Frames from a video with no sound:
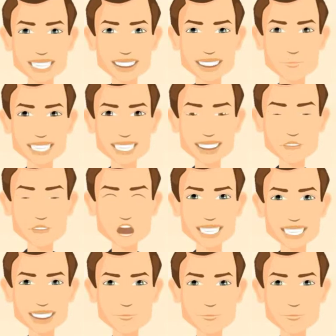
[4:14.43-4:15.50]
Paling
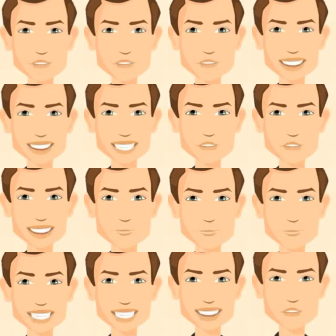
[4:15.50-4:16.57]
banyak ini diminati
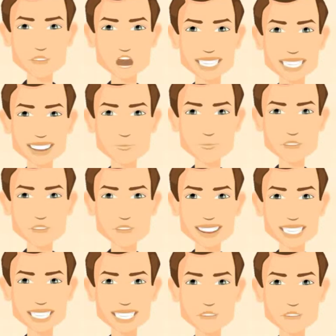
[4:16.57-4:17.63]
masyarakat.
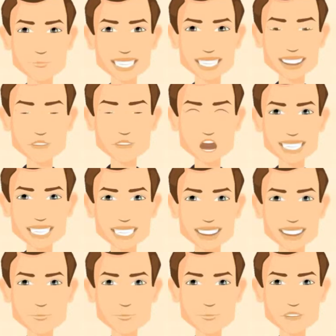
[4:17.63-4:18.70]
Rasanya
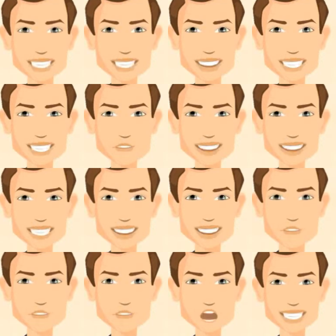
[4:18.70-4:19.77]
lezat,
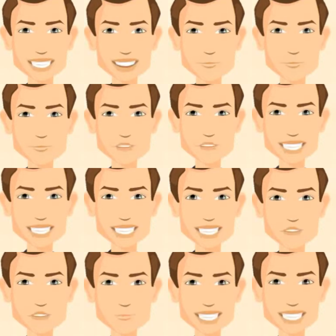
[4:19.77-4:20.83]
dapat diolah
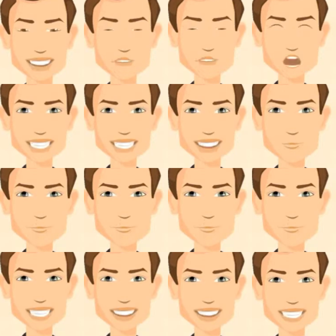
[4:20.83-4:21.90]
menjadi aneka
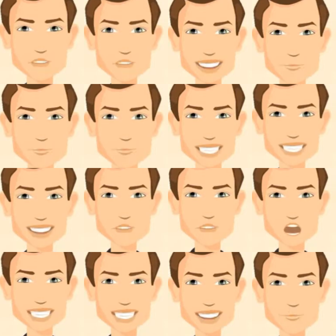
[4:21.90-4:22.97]
masakan,
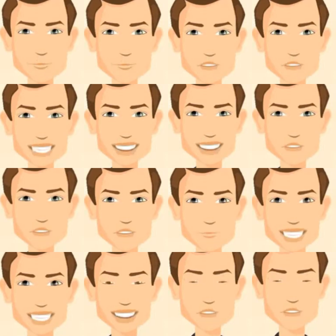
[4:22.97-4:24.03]
berwarna
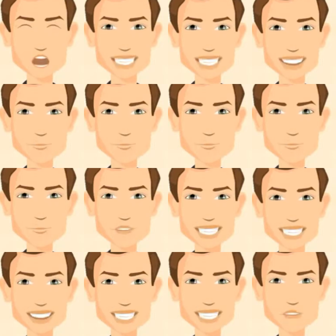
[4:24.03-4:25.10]
merah.
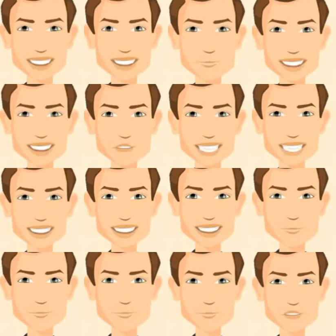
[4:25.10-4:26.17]
Bagian
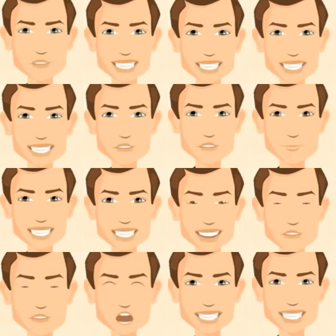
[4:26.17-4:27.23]
sapi yang paling
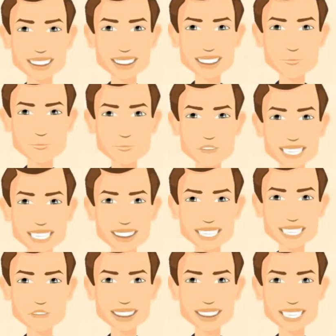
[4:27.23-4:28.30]
banyak memiliki daging
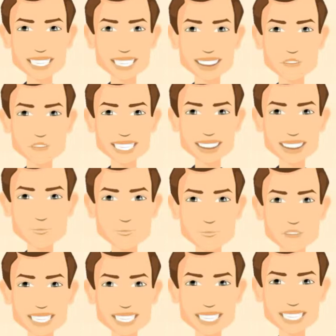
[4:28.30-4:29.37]
adalah bagian
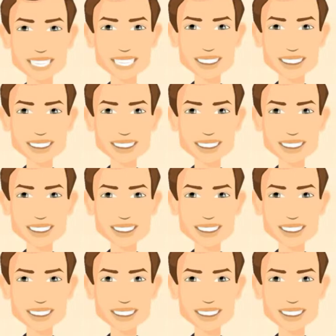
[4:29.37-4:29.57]
paha.